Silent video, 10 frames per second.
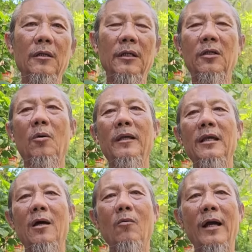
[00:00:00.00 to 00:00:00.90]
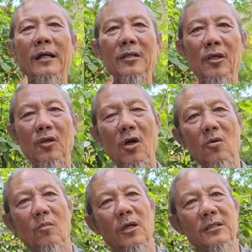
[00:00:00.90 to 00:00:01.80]
Thì thôi bây giờ qua cái chuyện đó
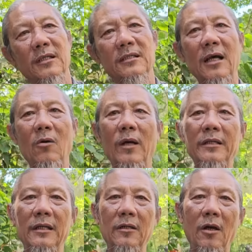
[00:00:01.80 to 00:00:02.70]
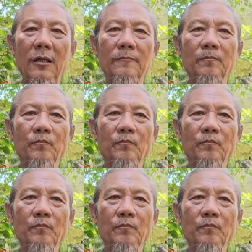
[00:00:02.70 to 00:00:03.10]
cũng nói sơ qua chuyện đó.